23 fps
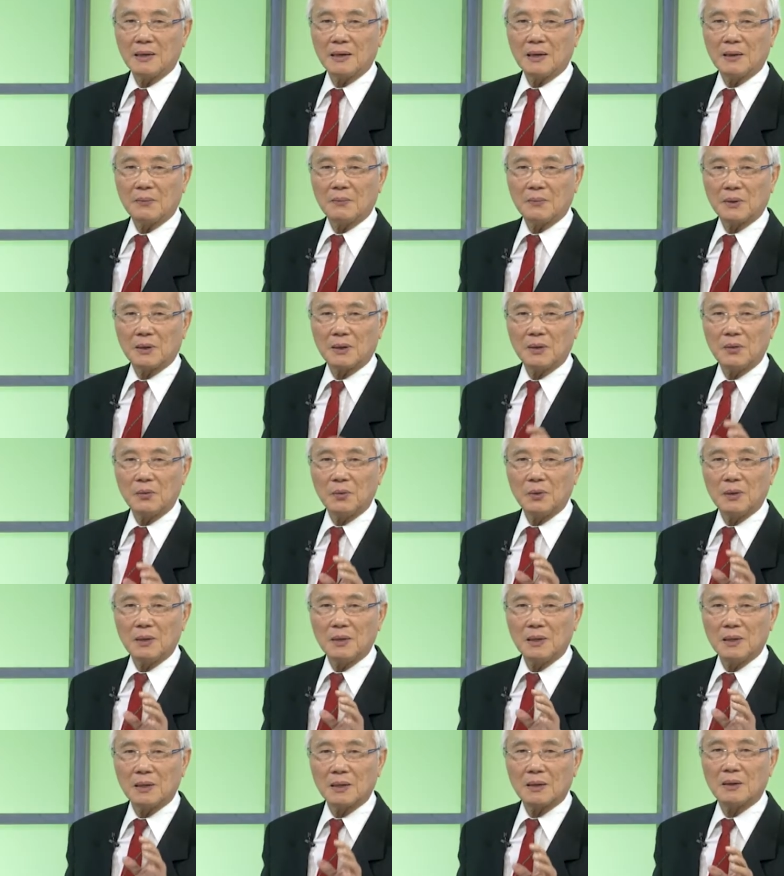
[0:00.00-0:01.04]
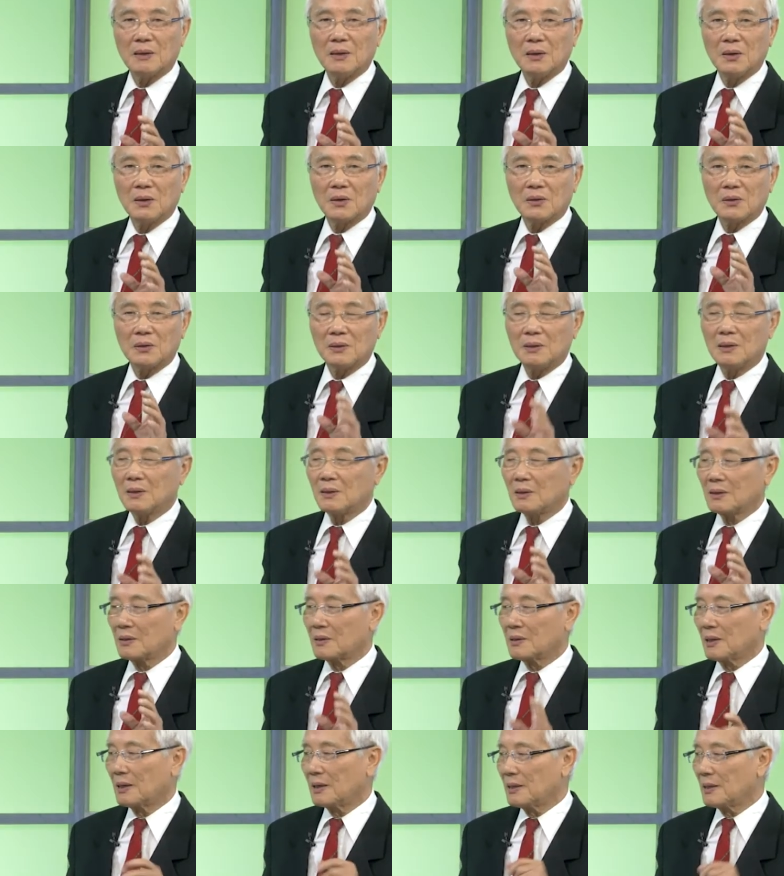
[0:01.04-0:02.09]
là một cái nguyên nhân thường
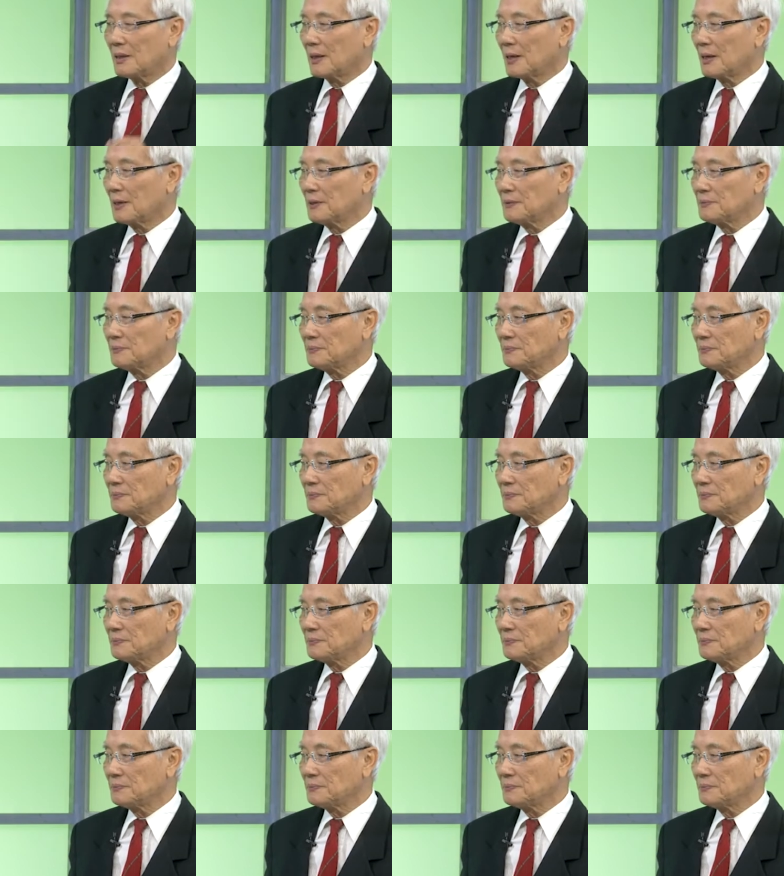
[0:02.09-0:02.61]
xảy ra